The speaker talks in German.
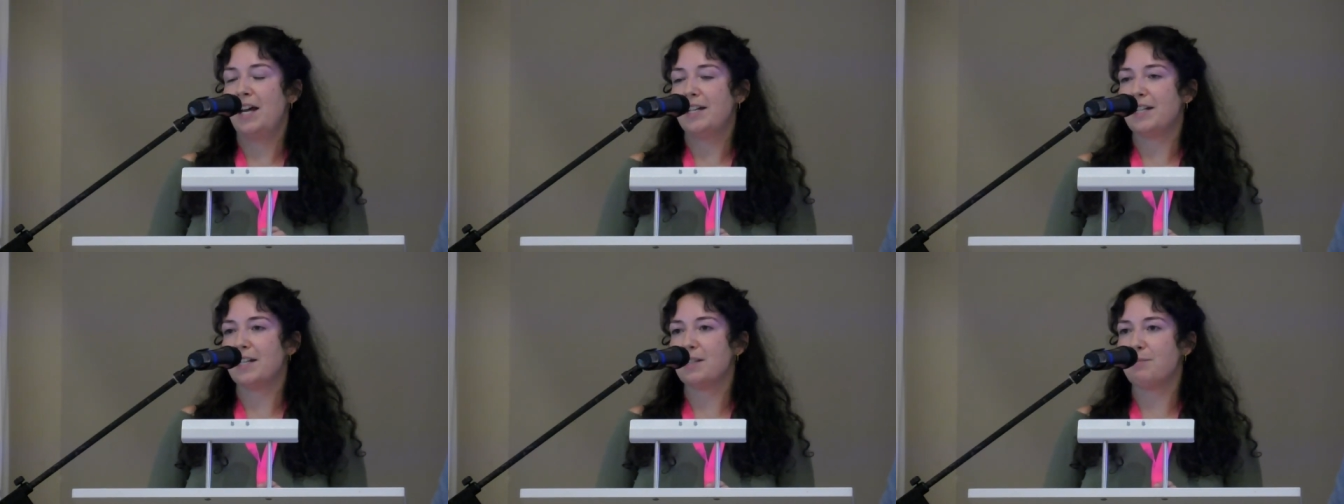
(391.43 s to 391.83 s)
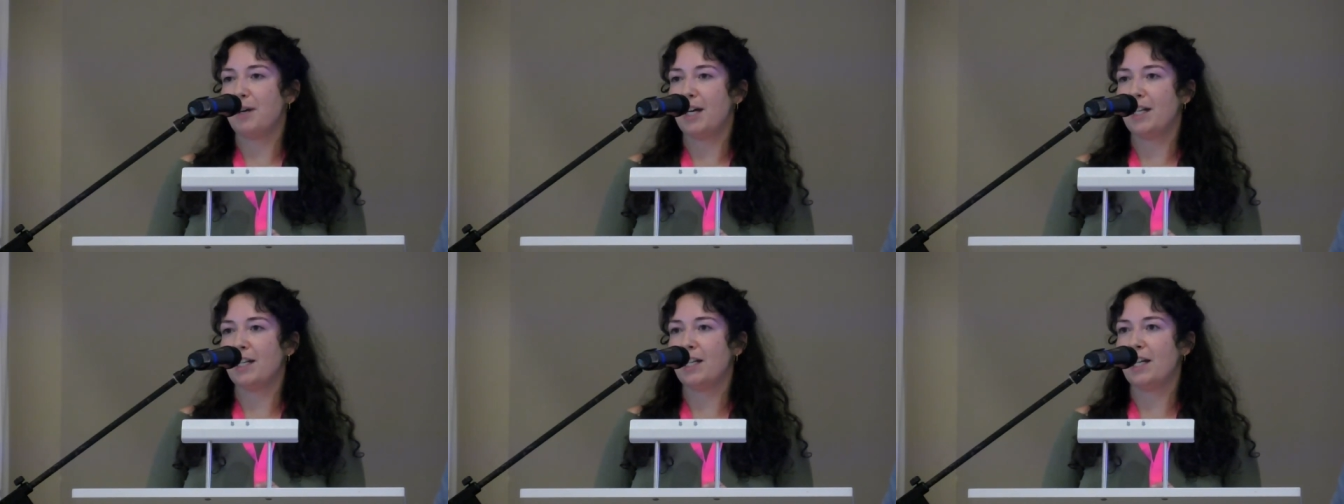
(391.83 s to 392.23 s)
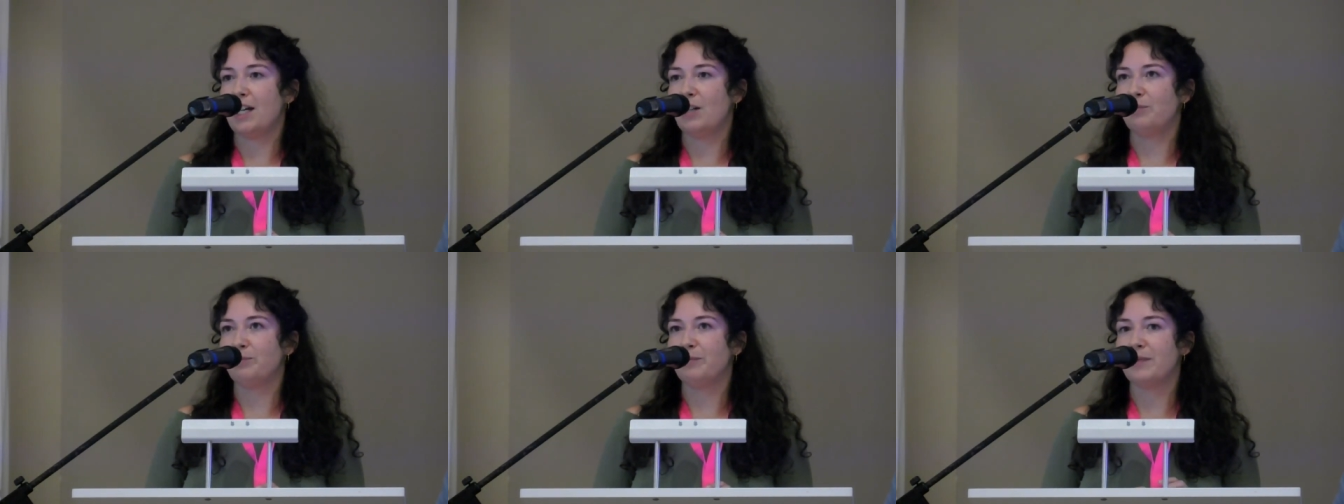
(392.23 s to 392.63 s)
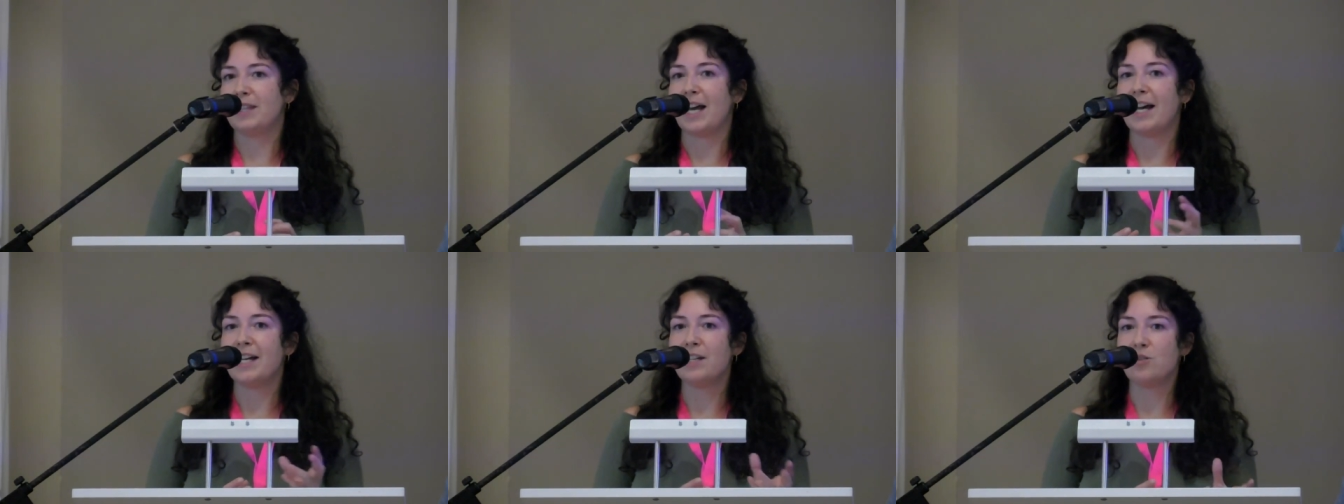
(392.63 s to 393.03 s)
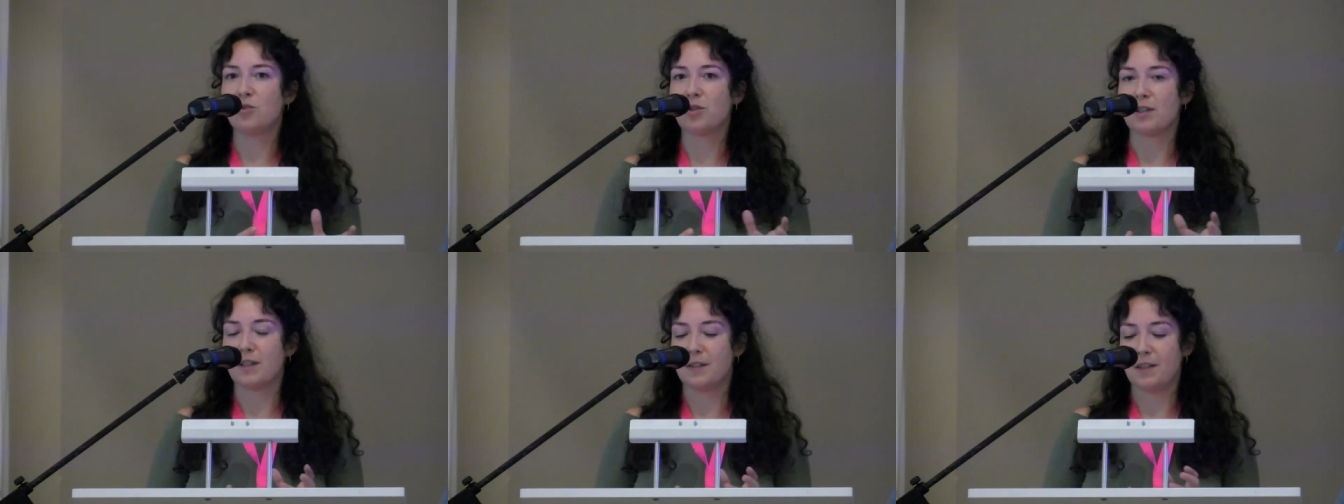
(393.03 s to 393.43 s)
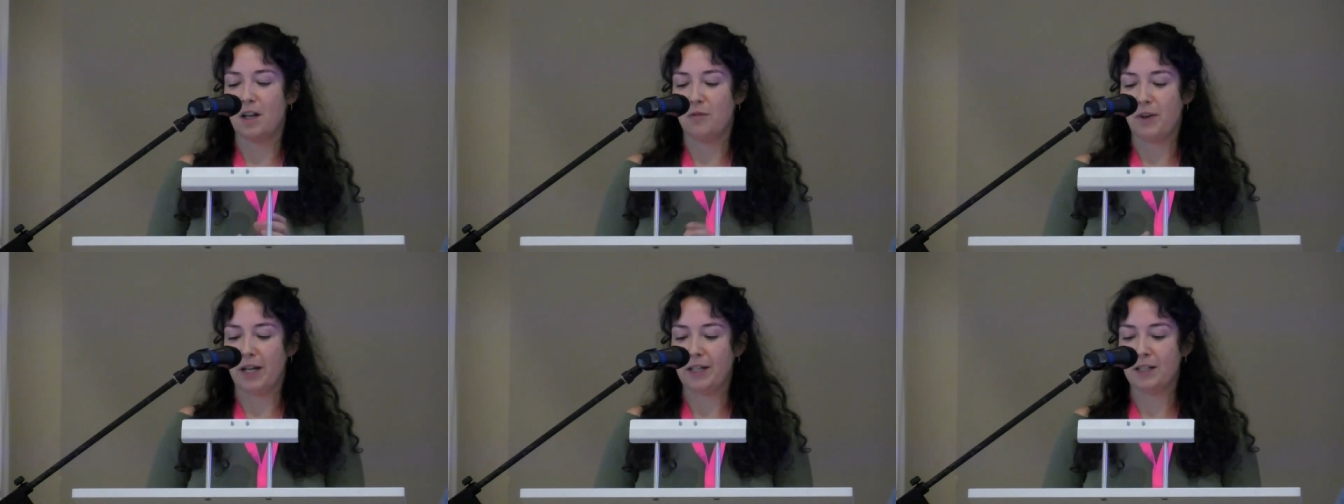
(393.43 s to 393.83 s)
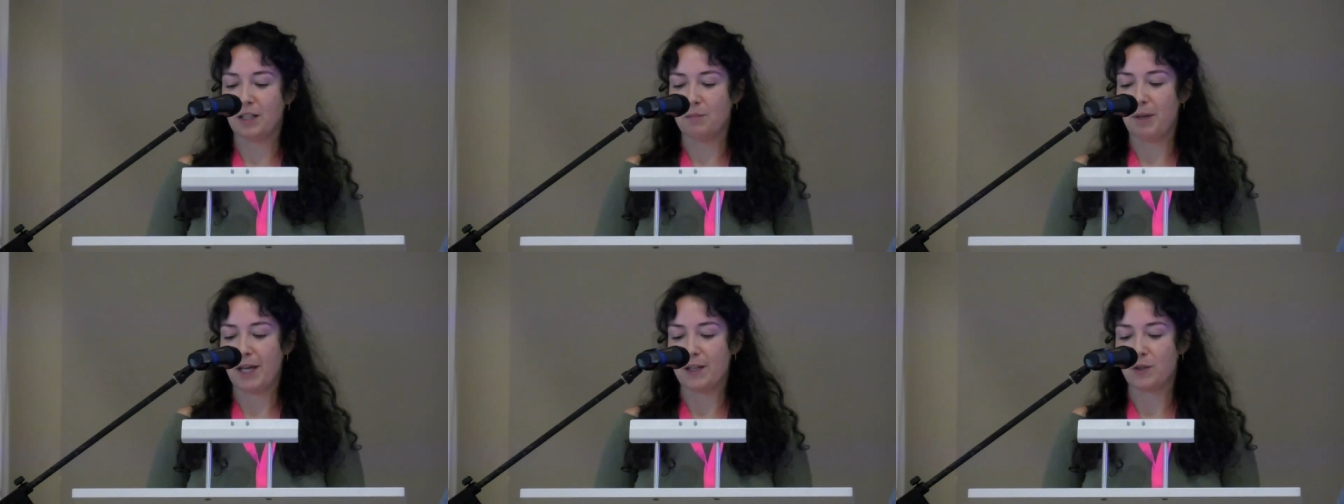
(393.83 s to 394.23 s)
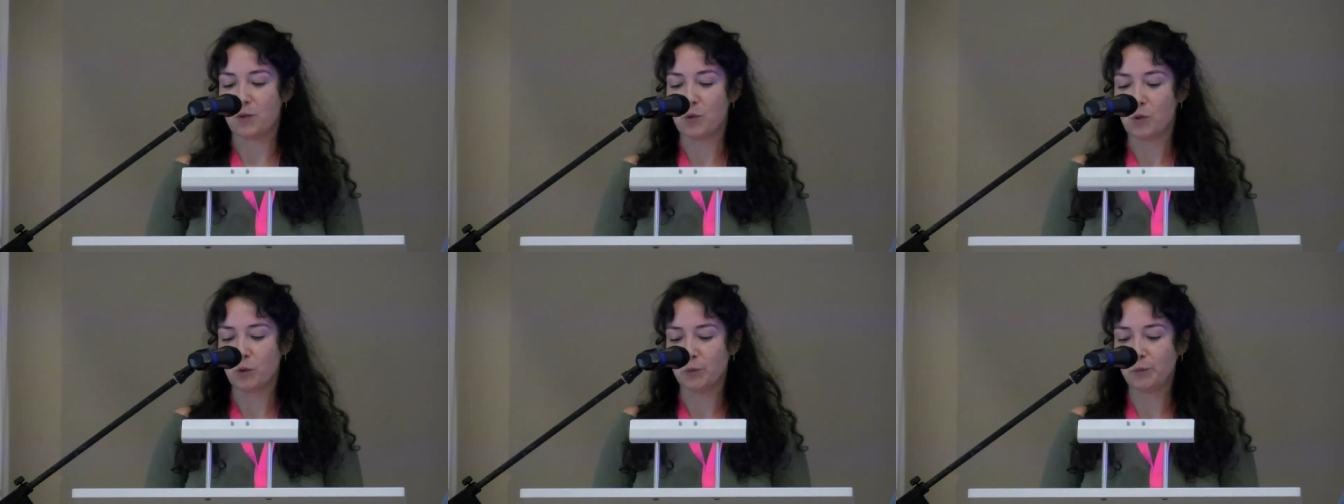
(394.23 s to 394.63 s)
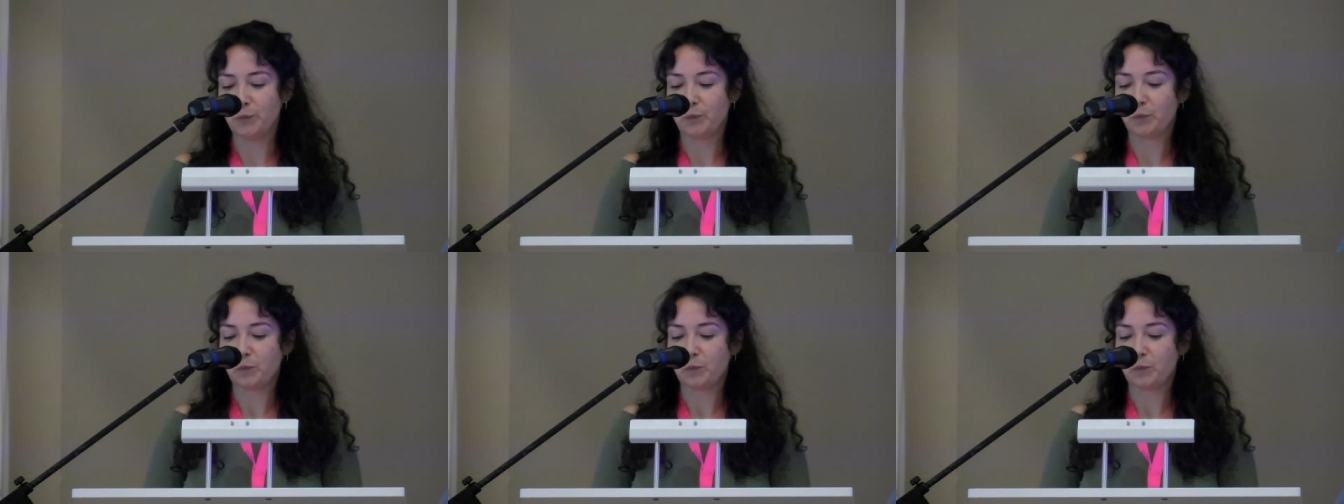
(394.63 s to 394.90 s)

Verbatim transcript: dass man ähm, neidisch ist auf andere Personen.